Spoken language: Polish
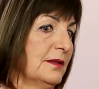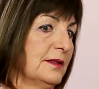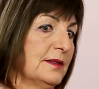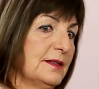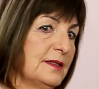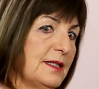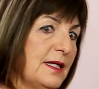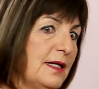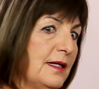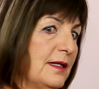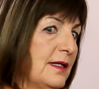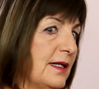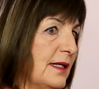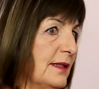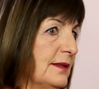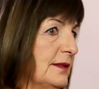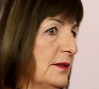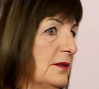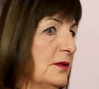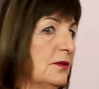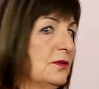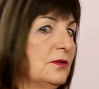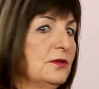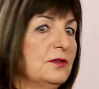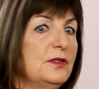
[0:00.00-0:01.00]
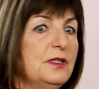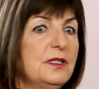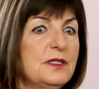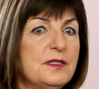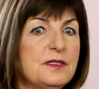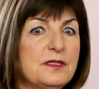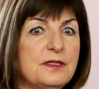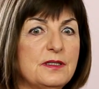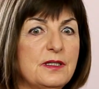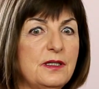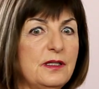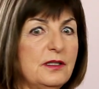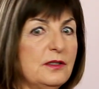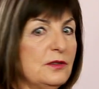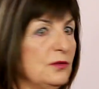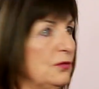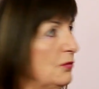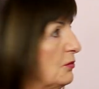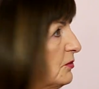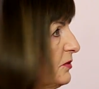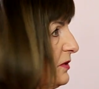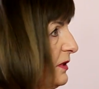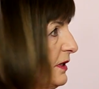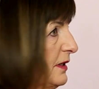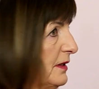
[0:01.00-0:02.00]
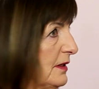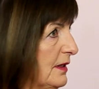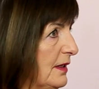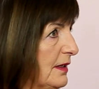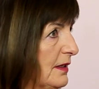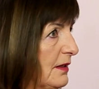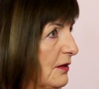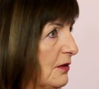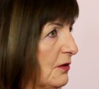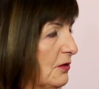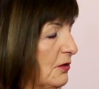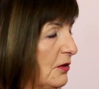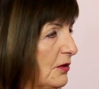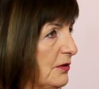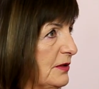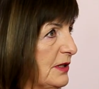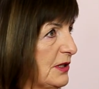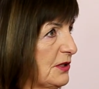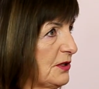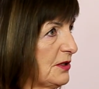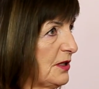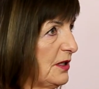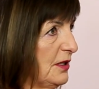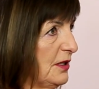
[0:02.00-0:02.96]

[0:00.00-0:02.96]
Zaraz, no, to nie jest teleturniej, tak? Oglądasz